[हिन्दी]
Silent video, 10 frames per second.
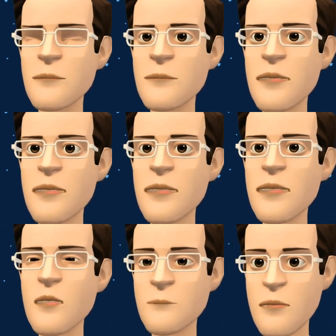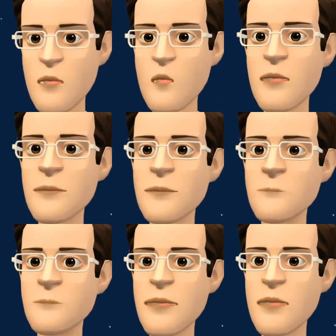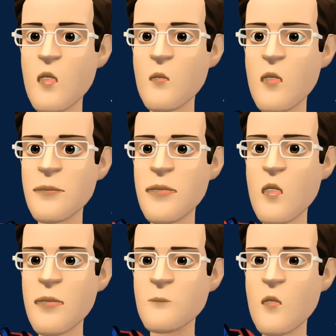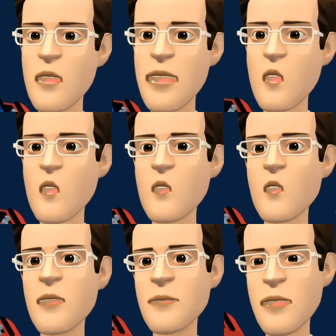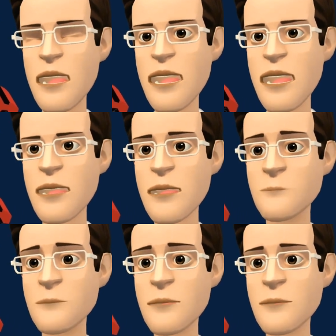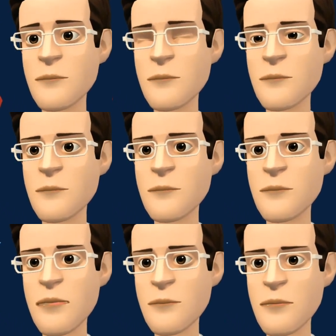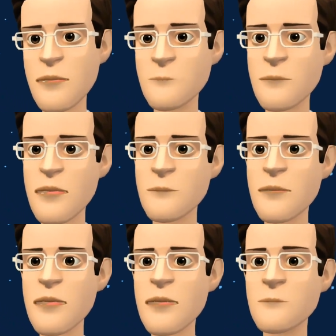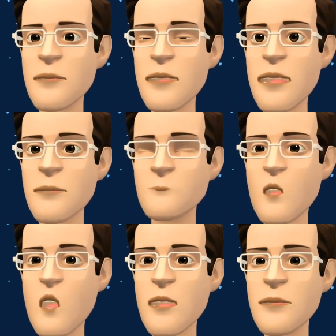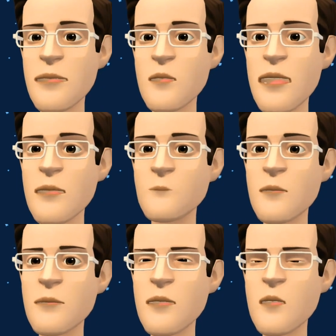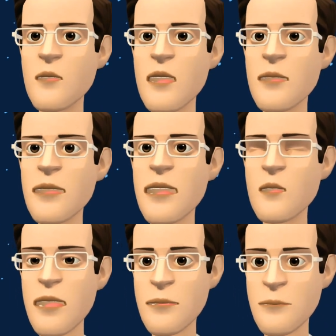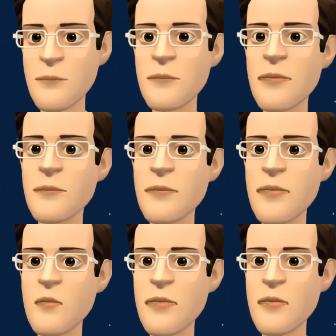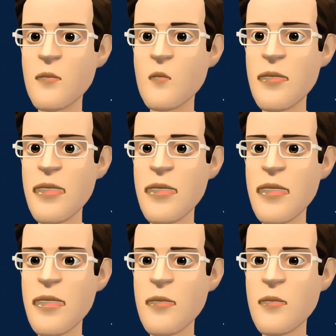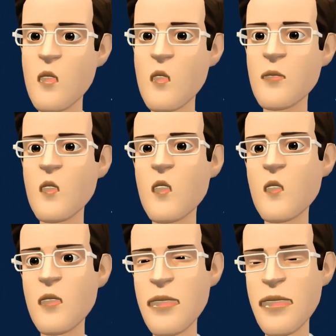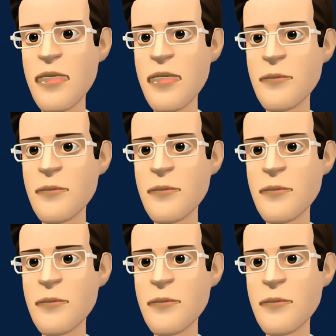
उन्होंने पाया कि ट्यूमर ने कार्बन तेरह को नस में रोके रखा इससे संकेत मिले कि नस में लैक्टेट की उच्च मात्रा है जिससे कैंसर के घातक होने का पता लगा